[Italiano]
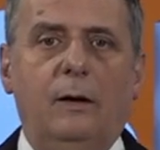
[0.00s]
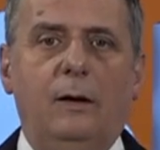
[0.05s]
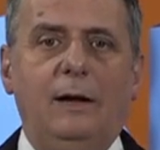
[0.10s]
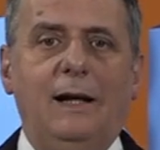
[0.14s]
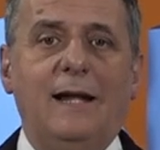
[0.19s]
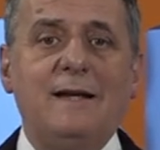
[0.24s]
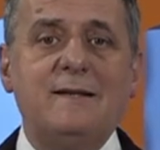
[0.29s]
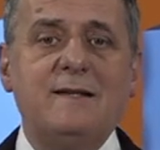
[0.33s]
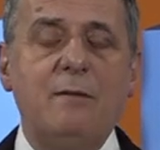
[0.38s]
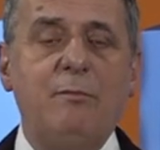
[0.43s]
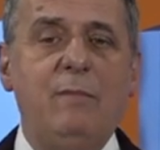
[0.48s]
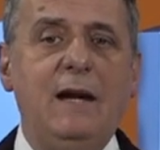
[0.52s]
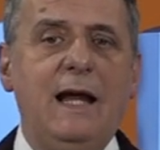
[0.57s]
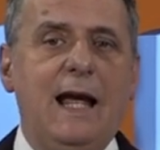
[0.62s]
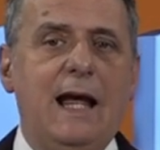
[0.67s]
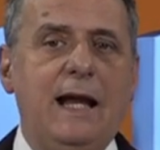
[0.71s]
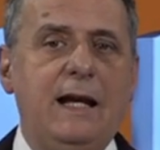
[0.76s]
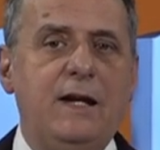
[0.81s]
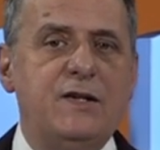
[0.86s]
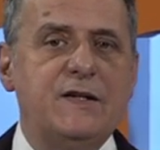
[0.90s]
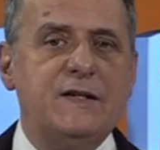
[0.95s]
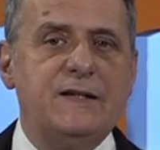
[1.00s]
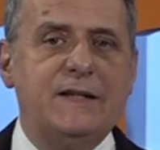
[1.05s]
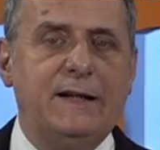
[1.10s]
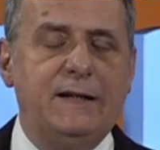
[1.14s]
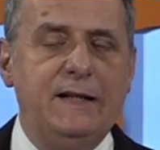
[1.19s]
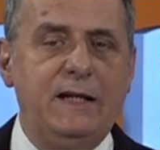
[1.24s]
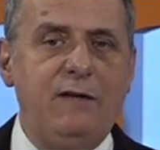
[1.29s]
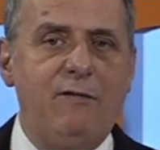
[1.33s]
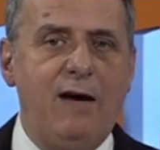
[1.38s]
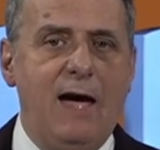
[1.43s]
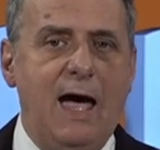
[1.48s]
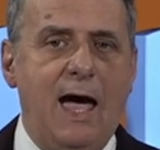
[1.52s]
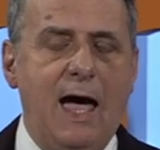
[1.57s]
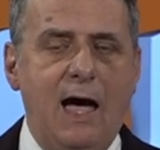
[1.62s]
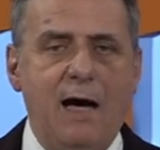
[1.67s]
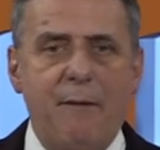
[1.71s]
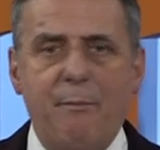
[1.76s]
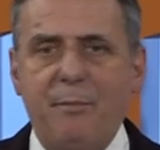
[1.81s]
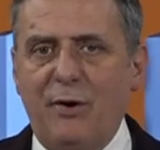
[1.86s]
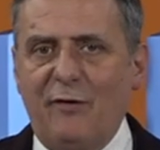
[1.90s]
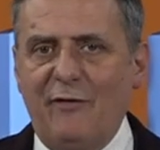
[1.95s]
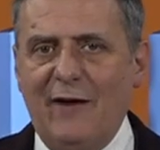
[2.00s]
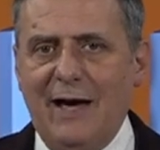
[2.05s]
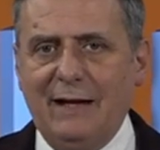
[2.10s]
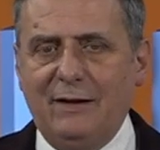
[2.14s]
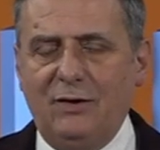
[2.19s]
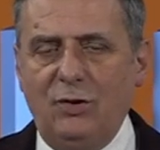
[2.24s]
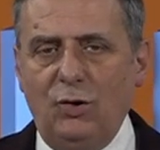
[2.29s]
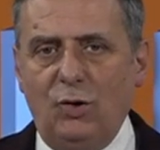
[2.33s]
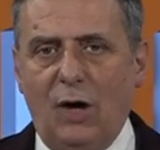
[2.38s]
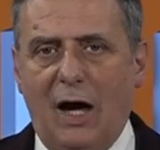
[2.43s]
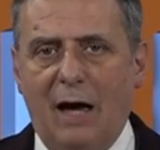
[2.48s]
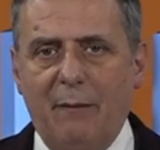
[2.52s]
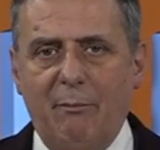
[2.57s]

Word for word: L'Assemblea legislativa ha approvato